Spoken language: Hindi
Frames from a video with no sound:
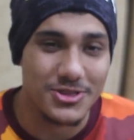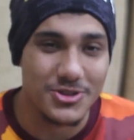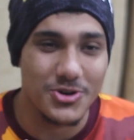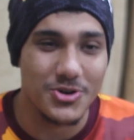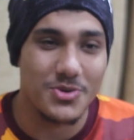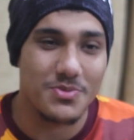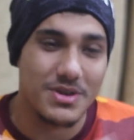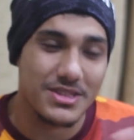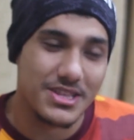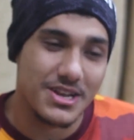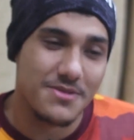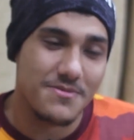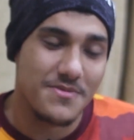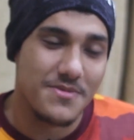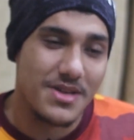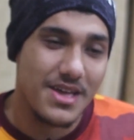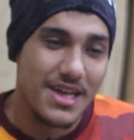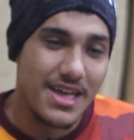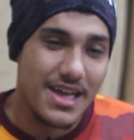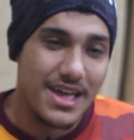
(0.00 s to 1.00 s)
तो मतलब
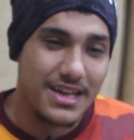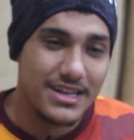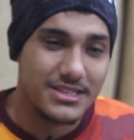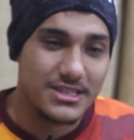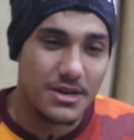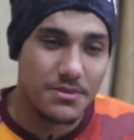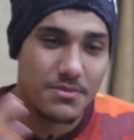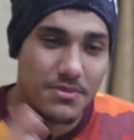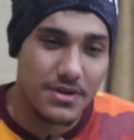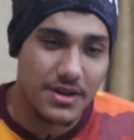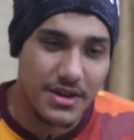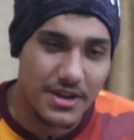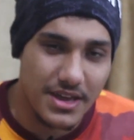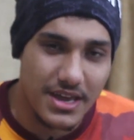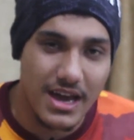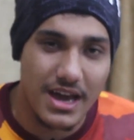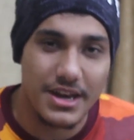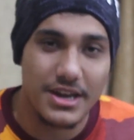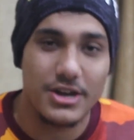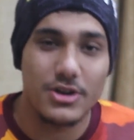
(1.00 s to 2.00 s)
जब
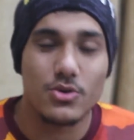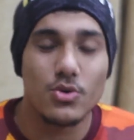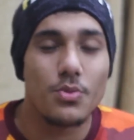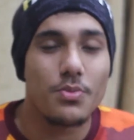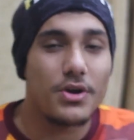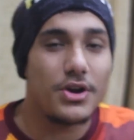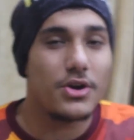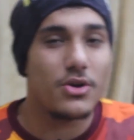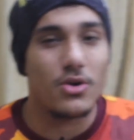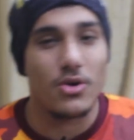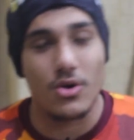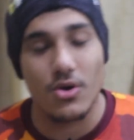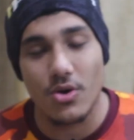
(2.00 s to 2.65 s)
ज्ञानी 2.0